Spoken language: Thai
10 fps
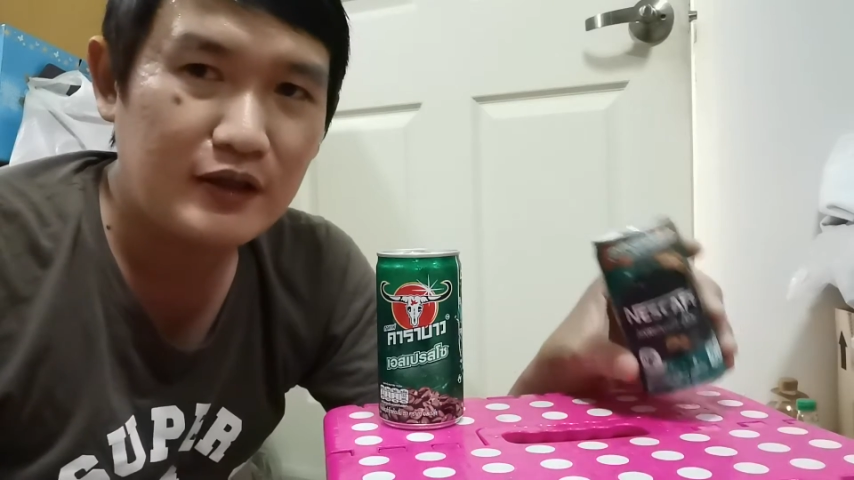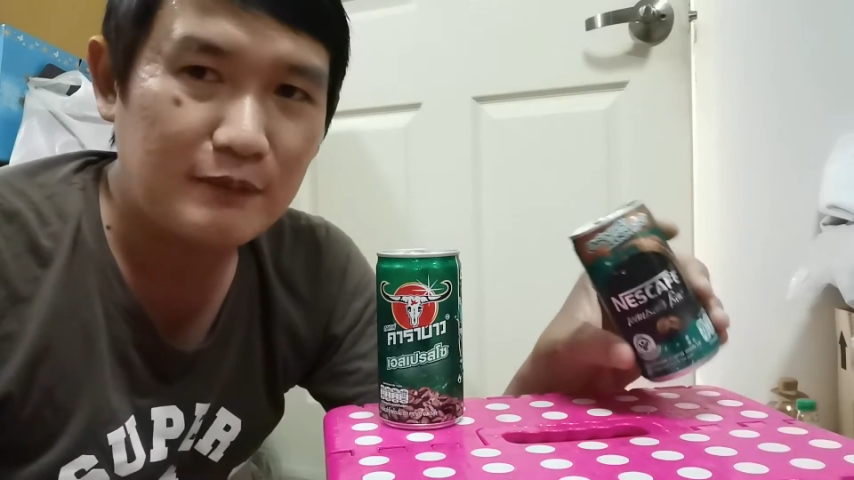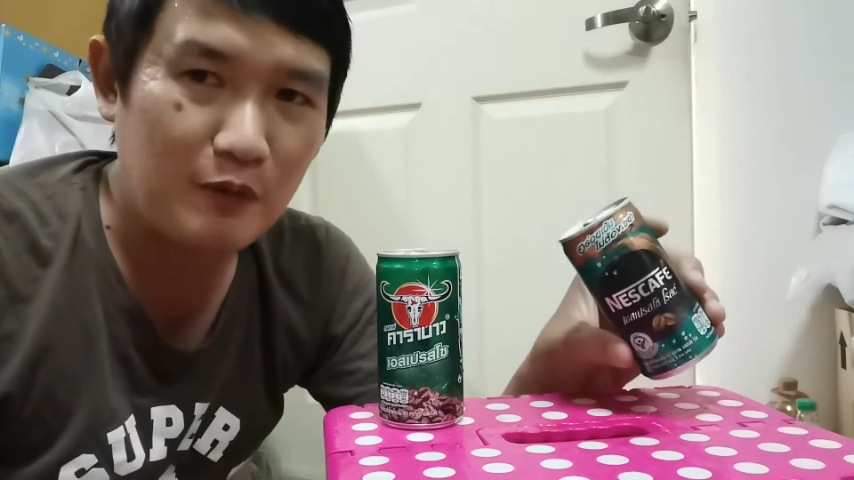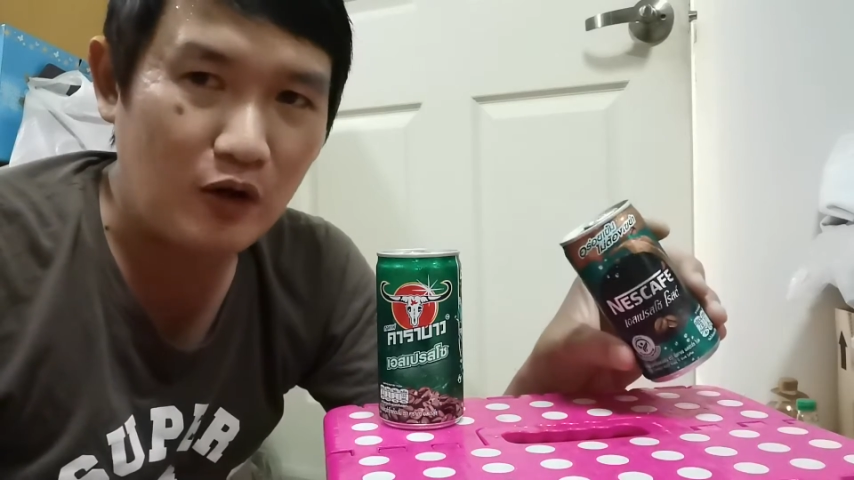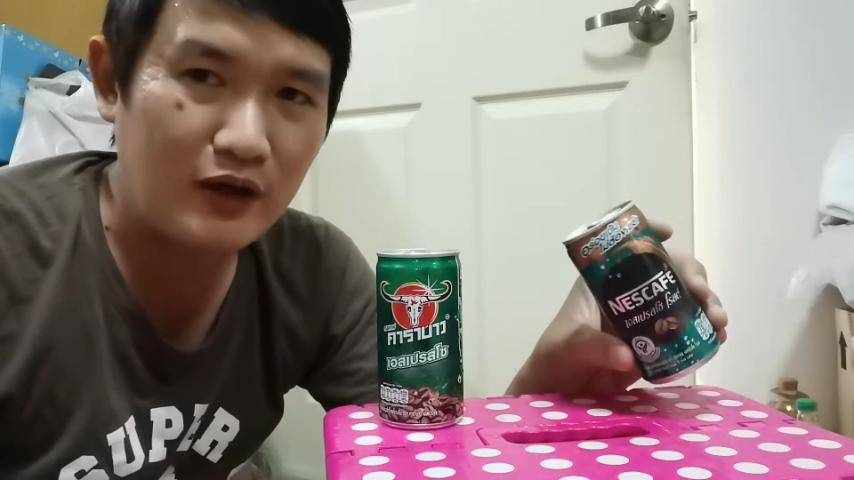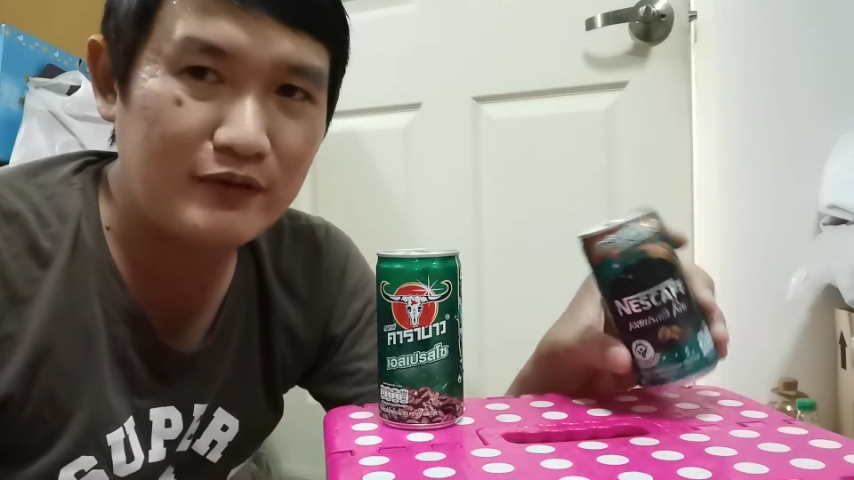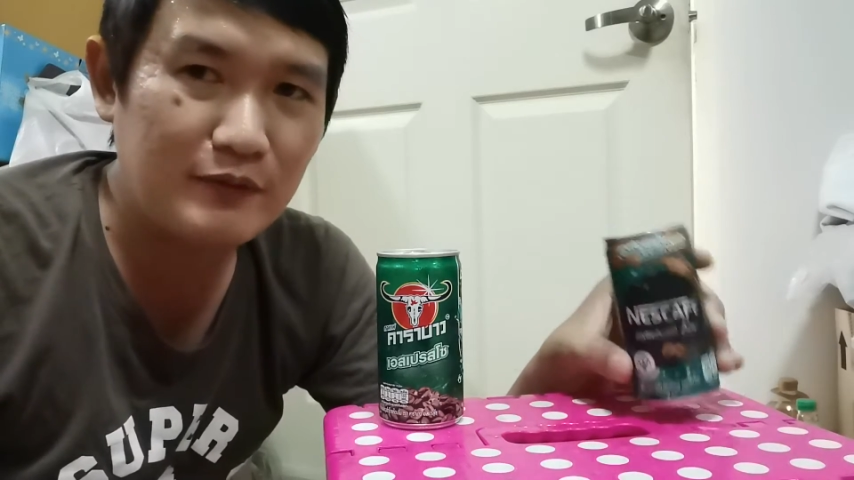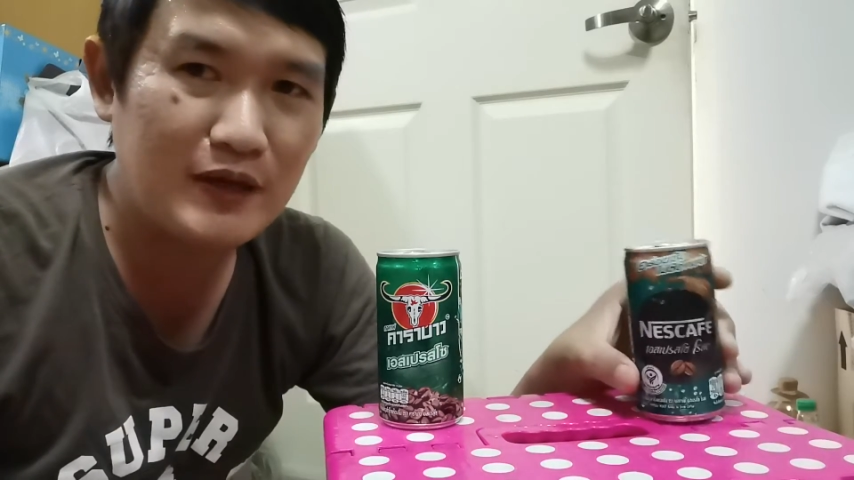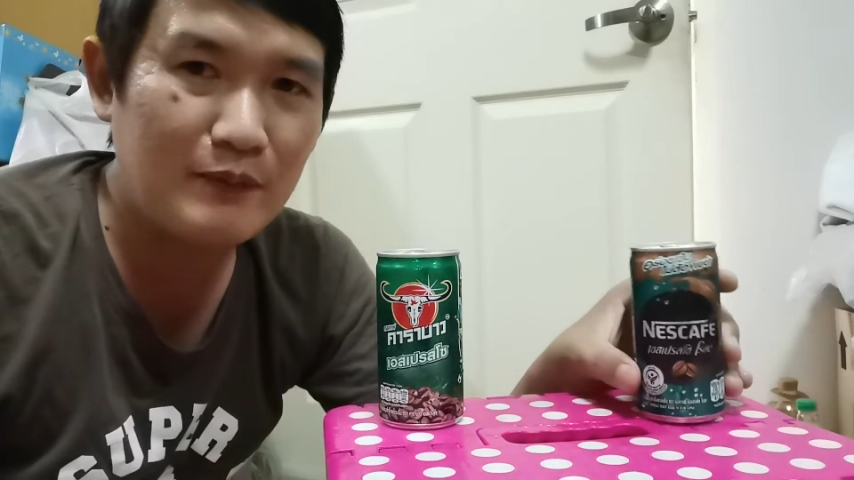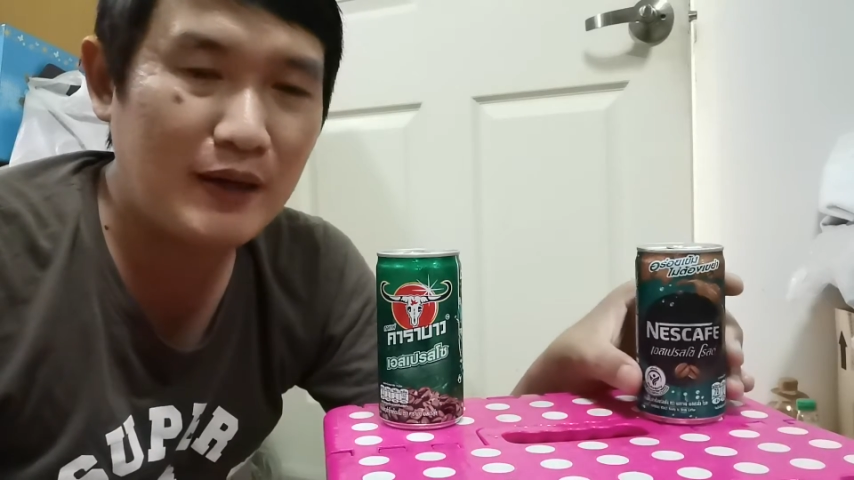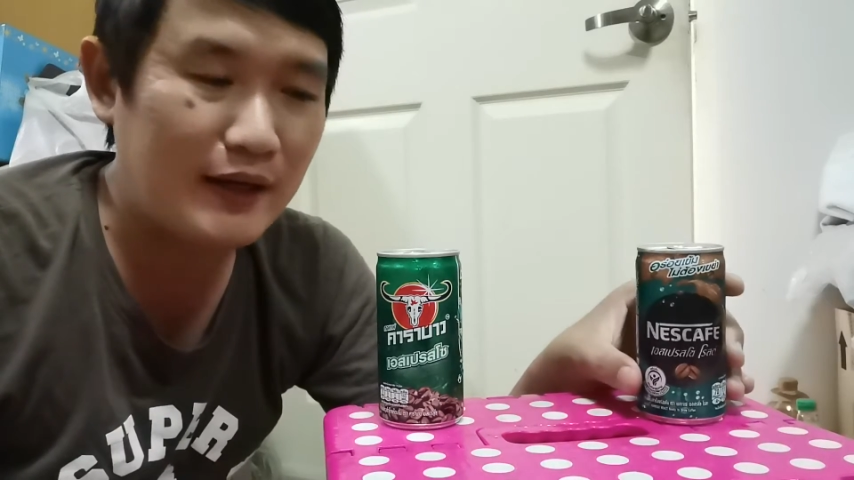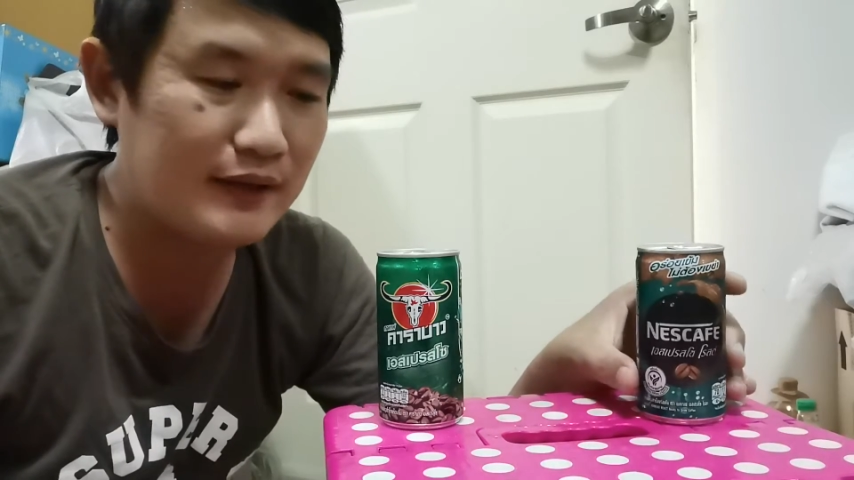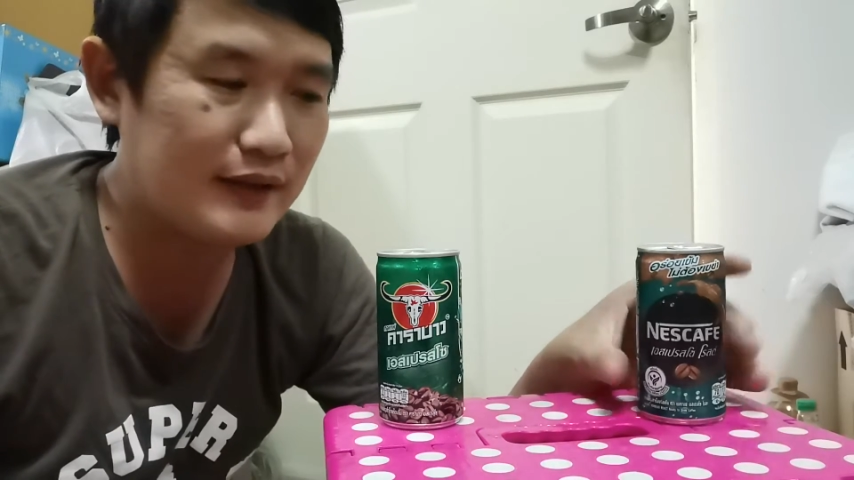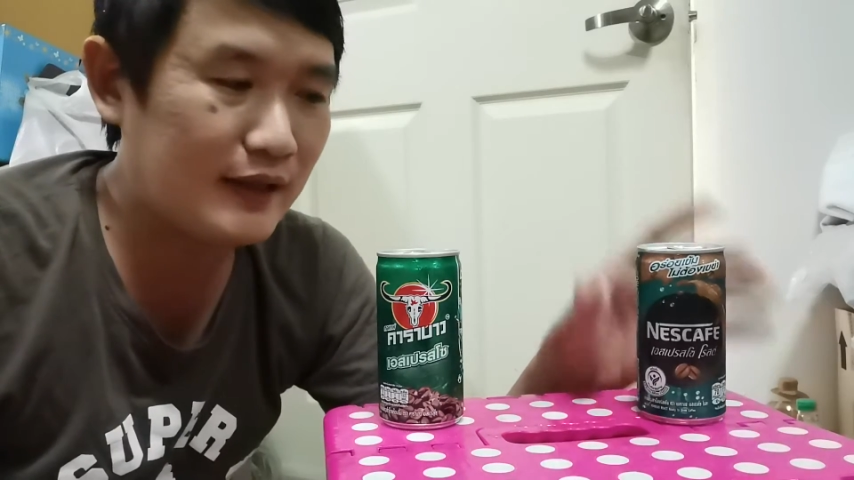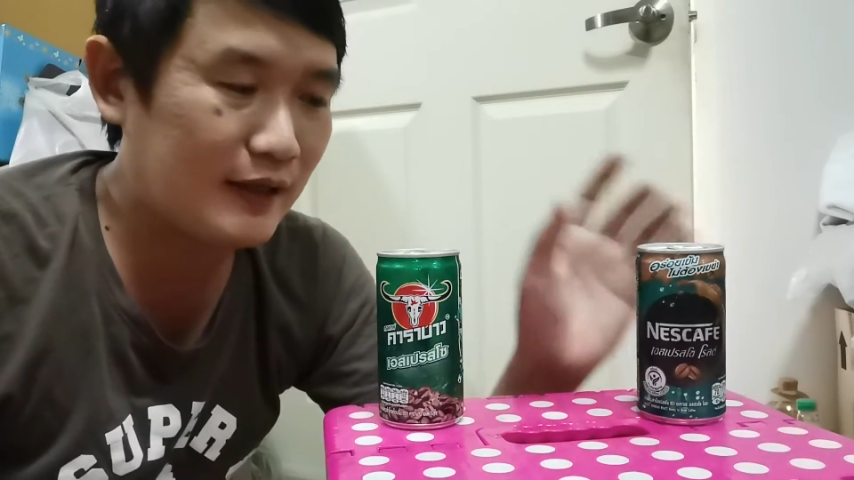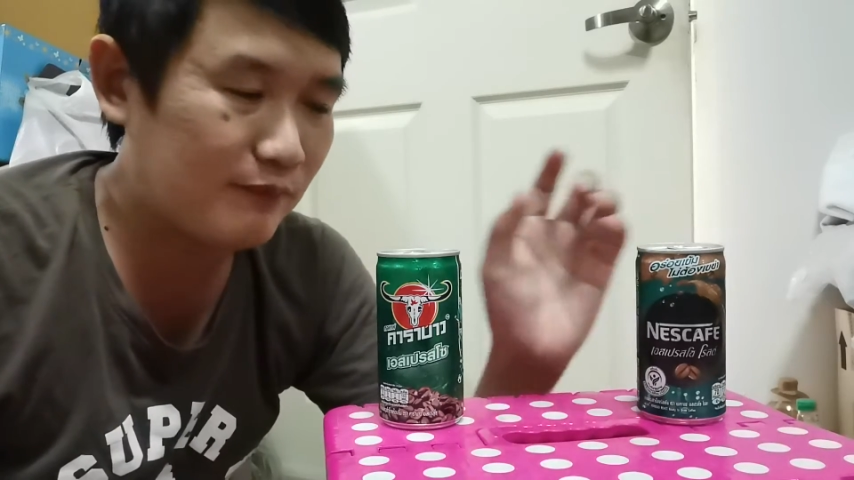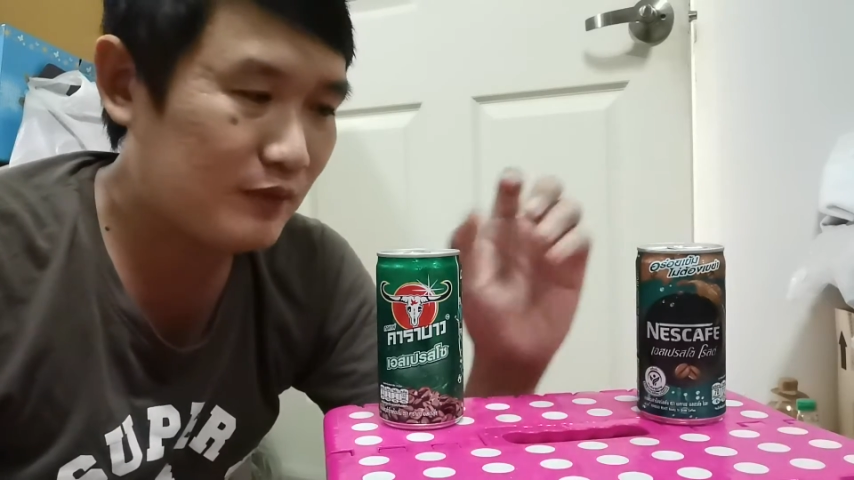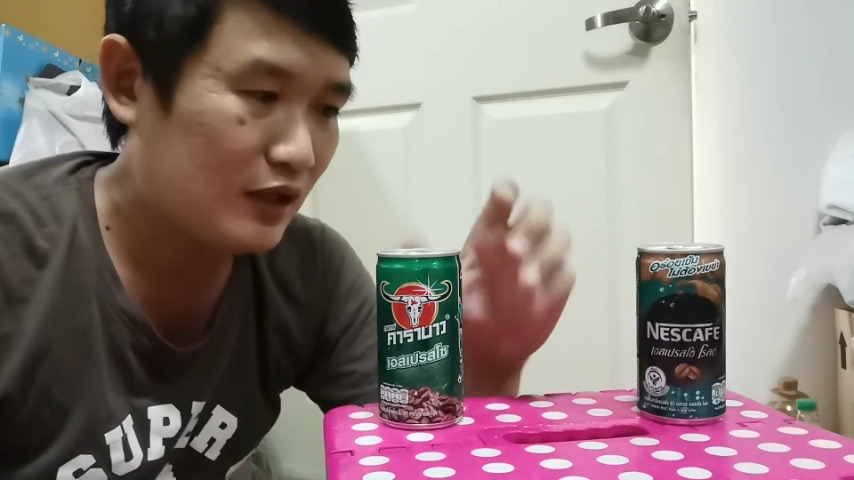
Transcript: กระป๋องละ 15 บาทนะครับ